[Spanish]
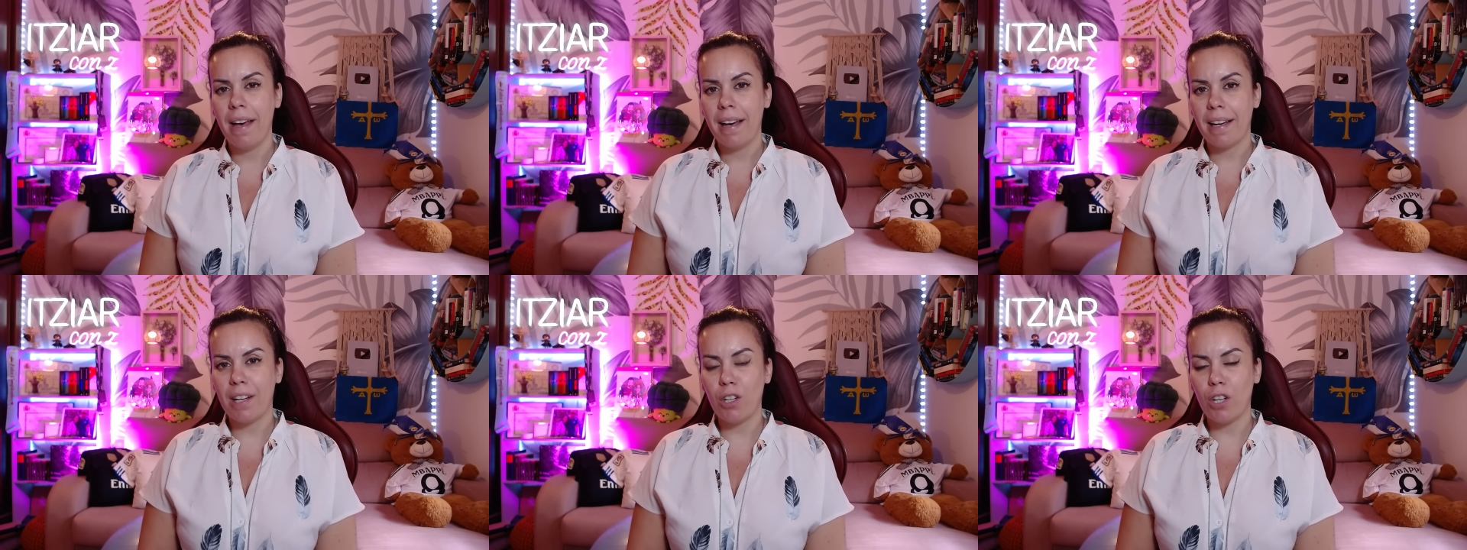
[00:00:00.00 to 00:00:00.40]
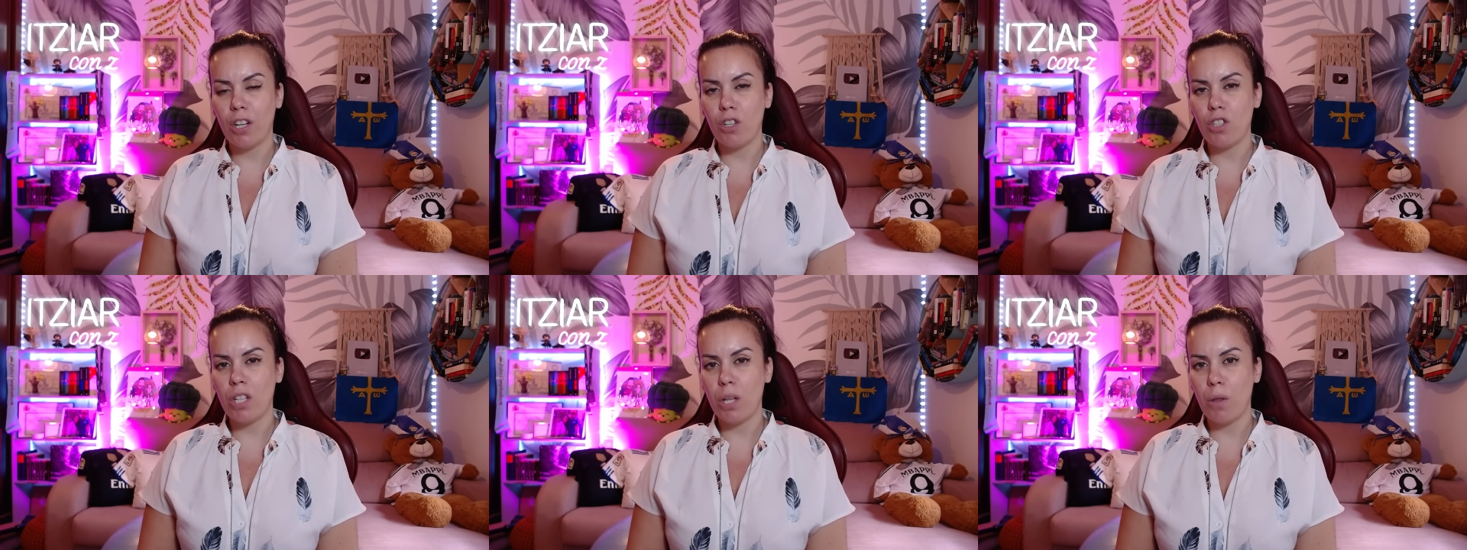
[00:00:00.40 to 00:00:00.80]
Creo
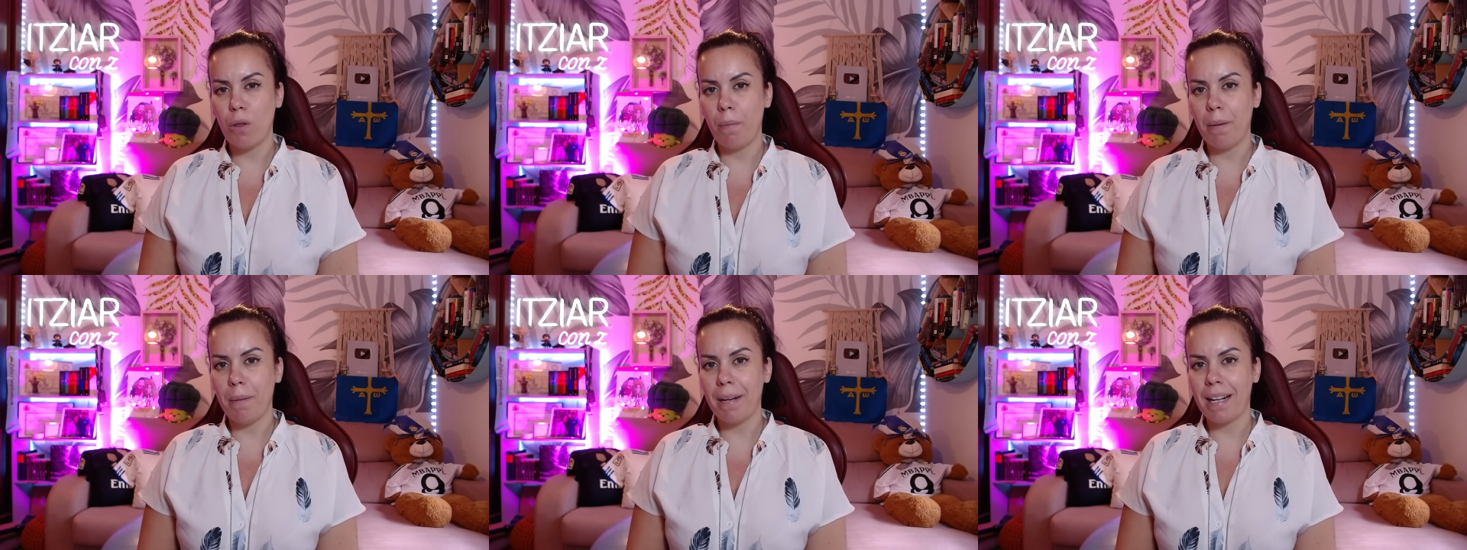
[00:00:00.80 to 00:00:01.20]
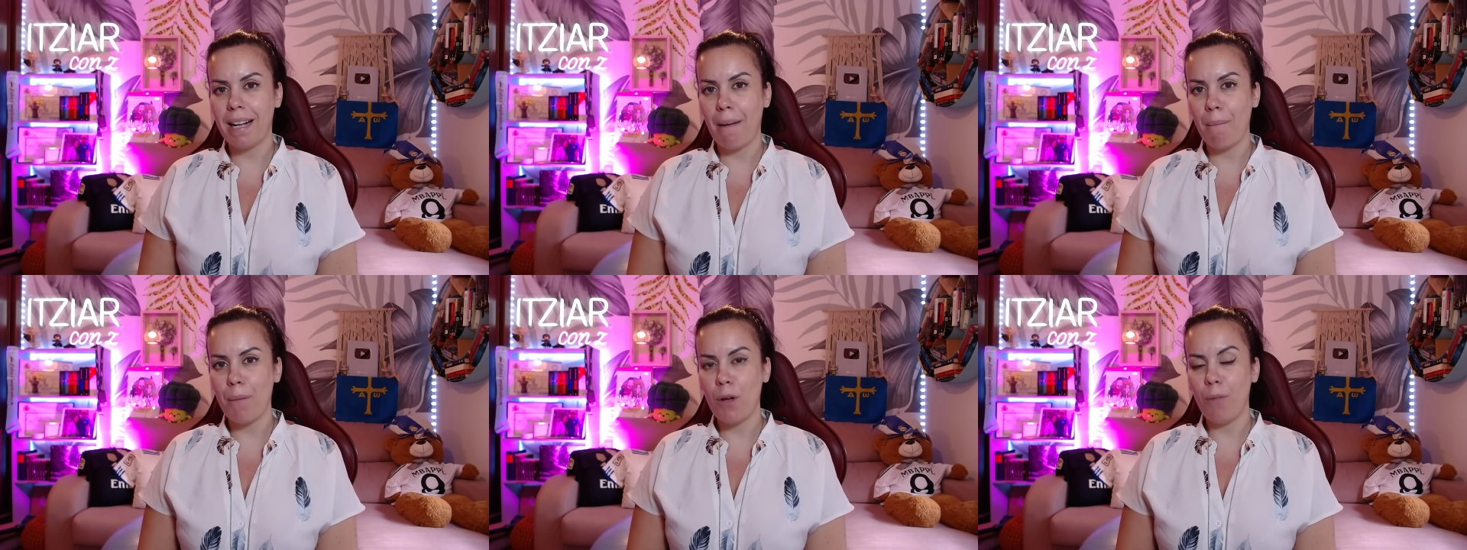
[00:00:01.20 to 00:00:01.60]
que no se hizo el primer
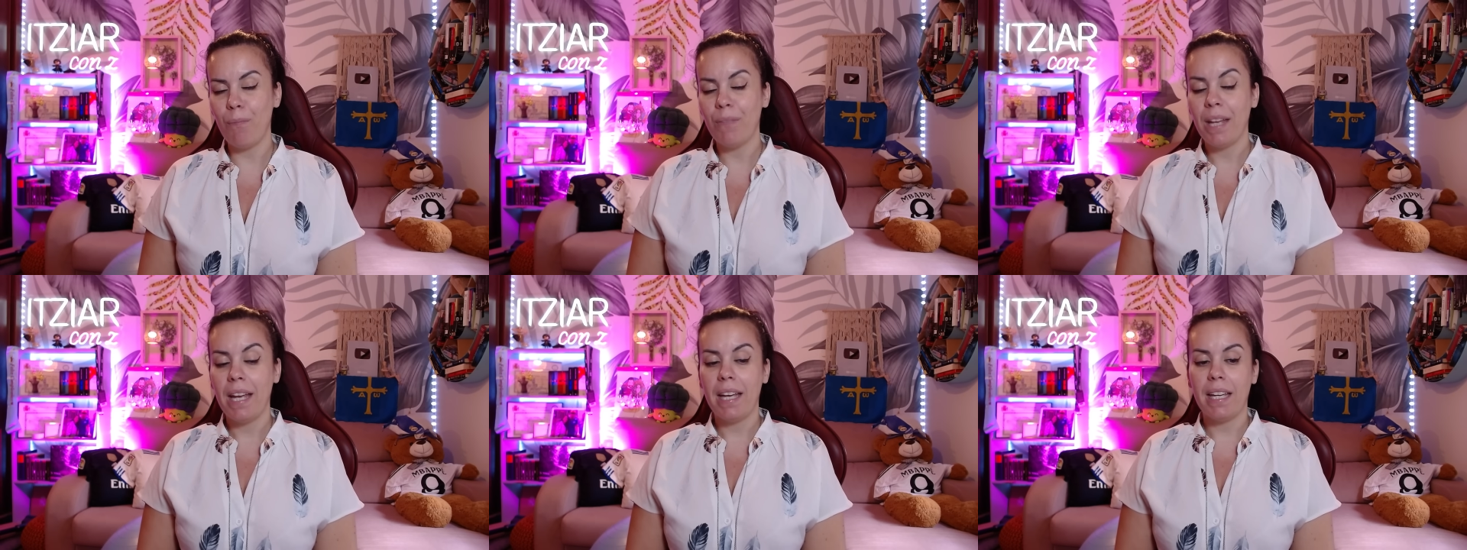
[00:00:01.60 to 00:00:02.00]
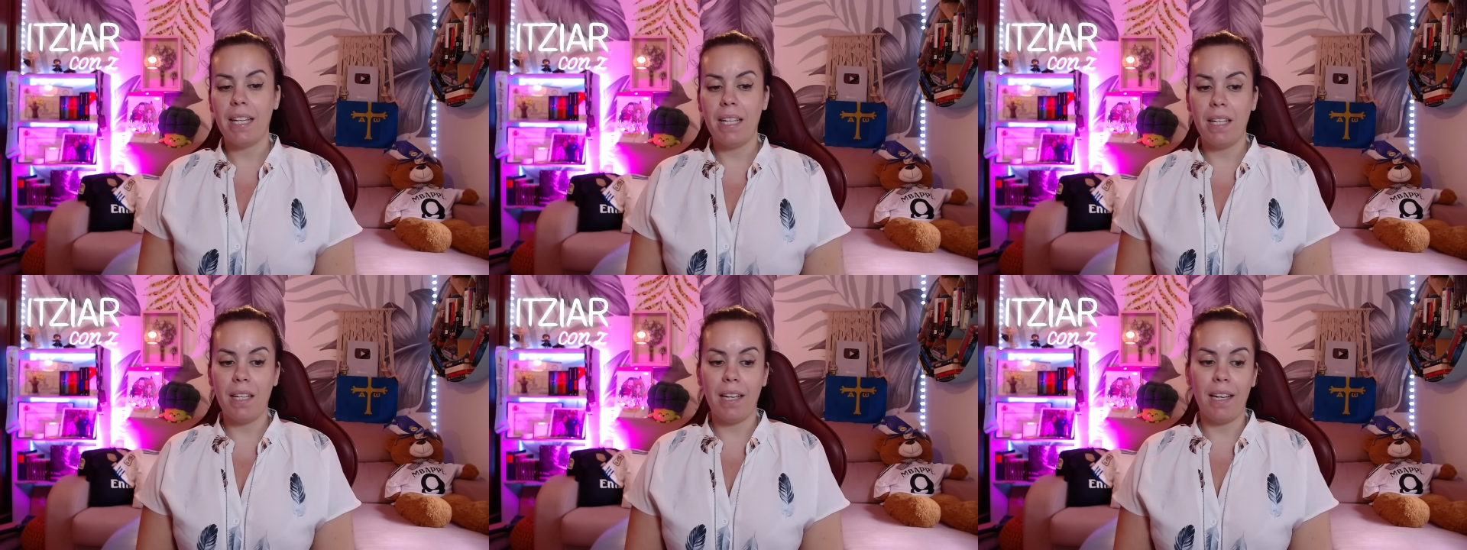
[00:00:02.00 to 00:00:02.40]
cambio
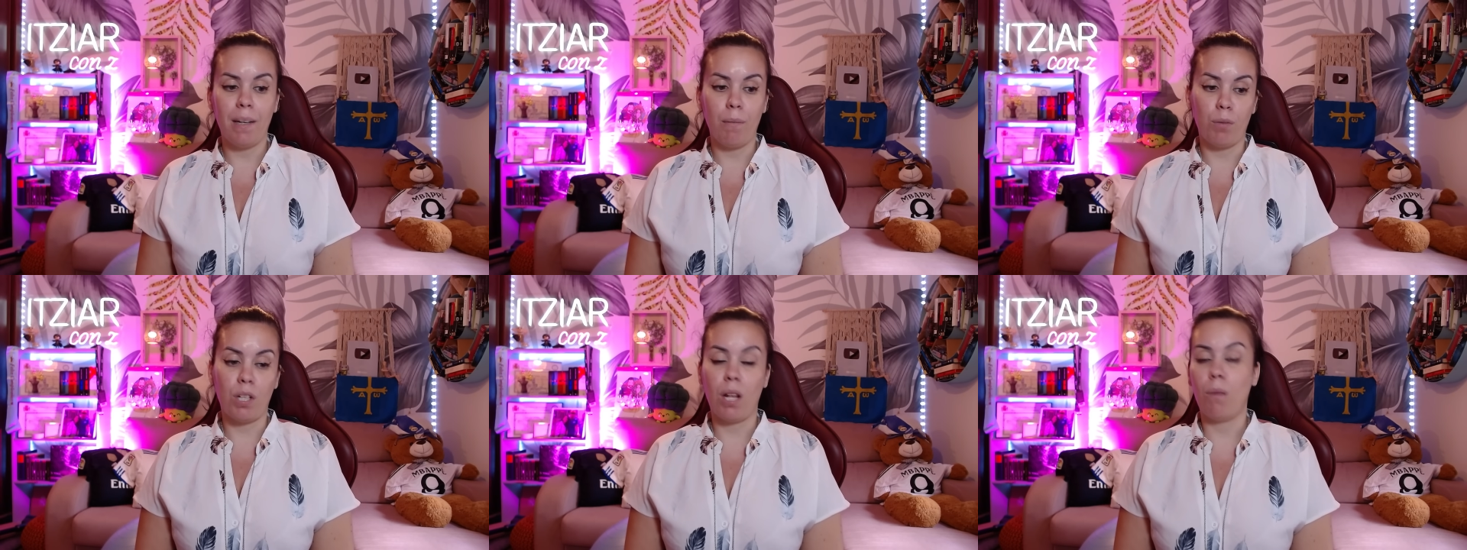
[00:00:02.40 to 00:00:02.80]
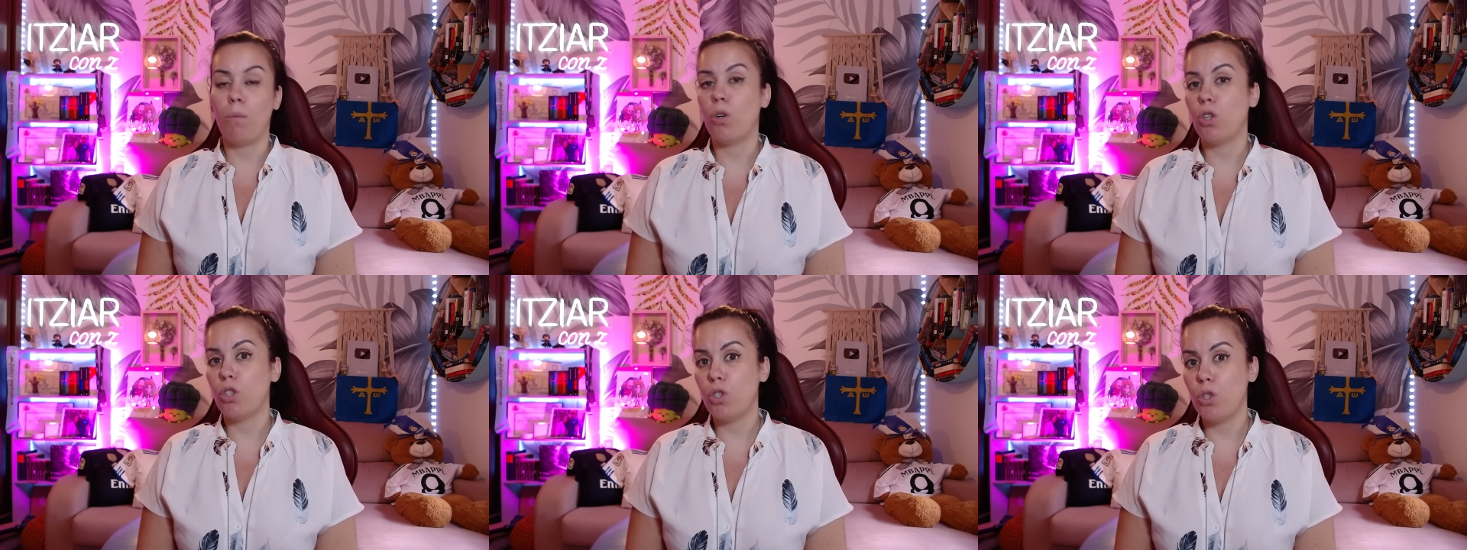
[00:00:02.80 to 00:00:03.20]
y eh, pues a lo
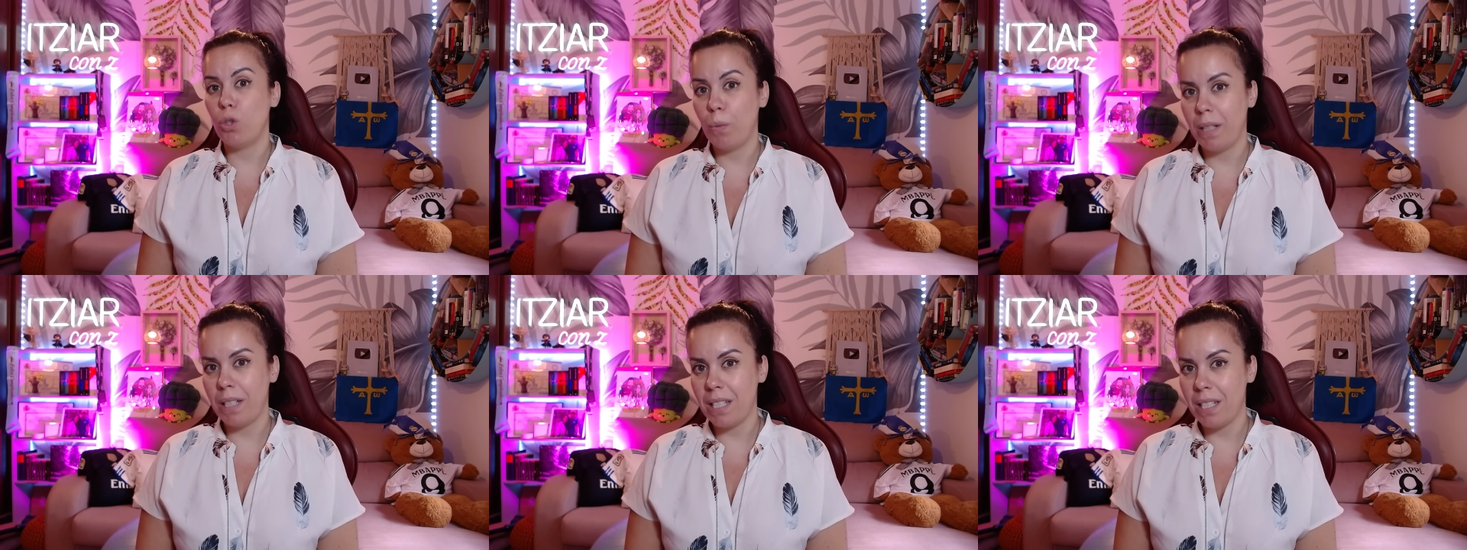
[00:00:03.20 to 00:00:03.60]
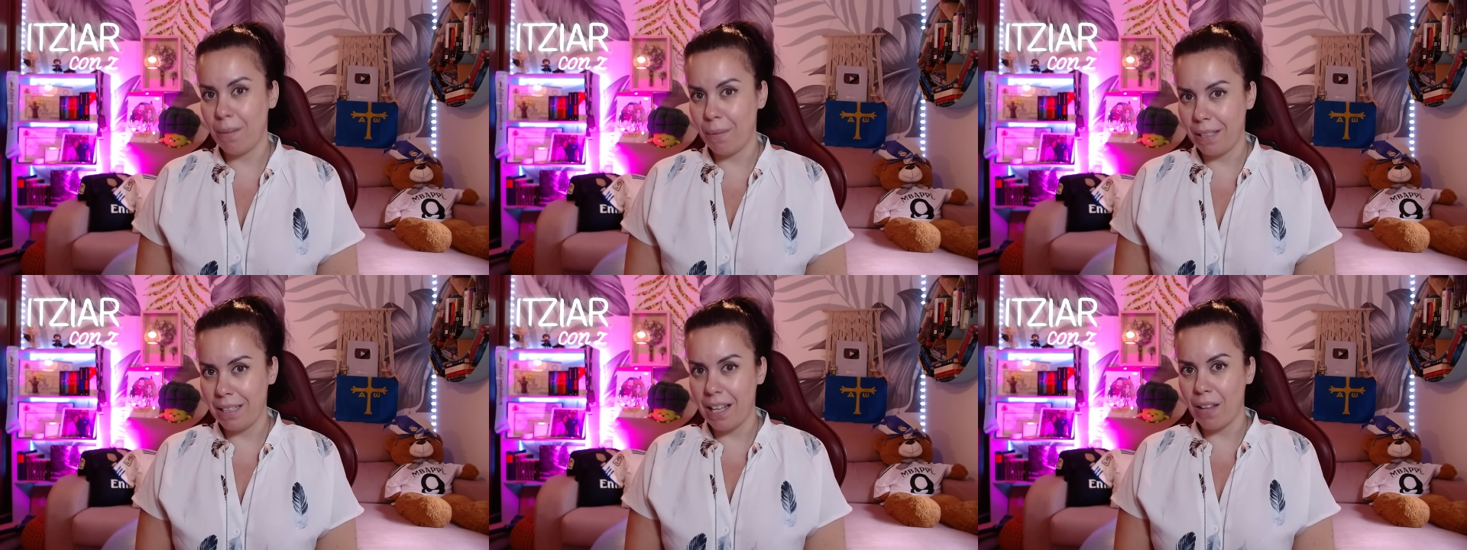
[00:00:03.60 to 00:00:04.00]
mejor se hubiese
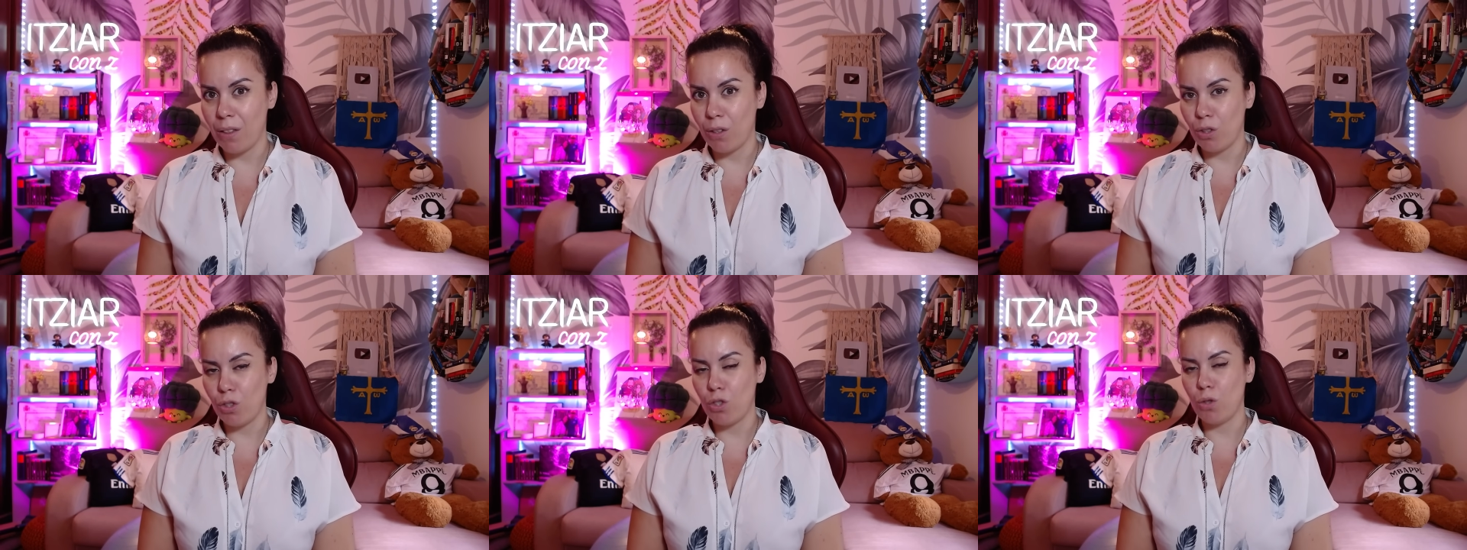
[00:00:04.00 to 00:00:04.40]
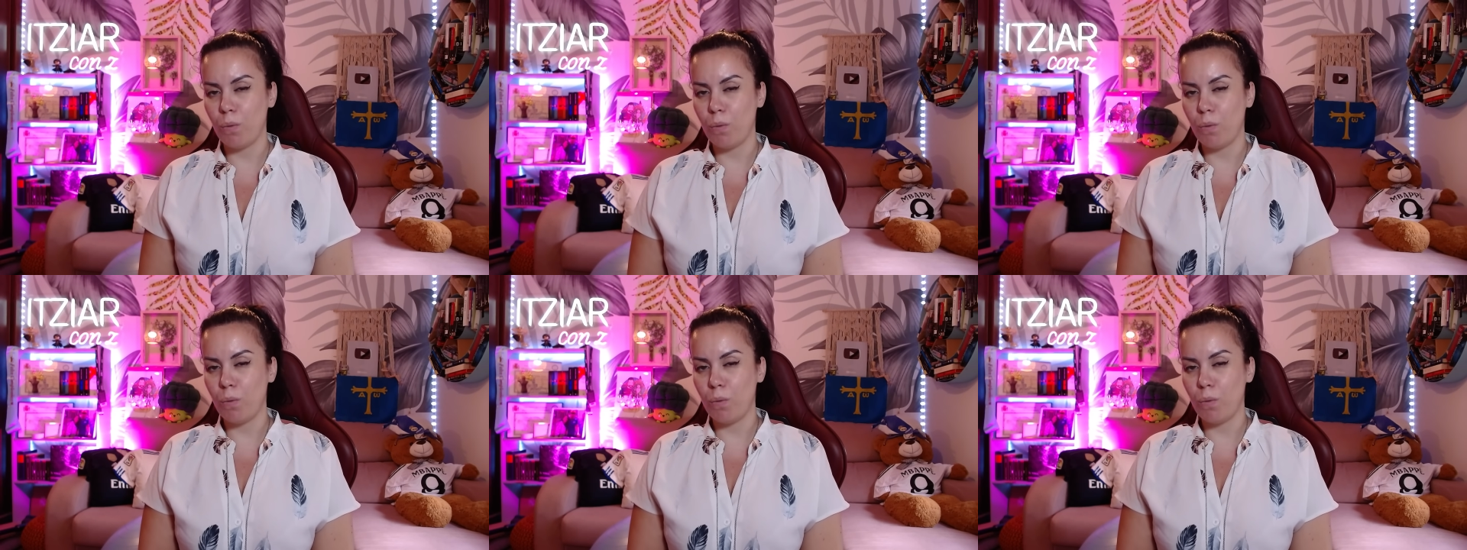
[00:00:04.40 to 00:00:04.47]
evitado, ¿no?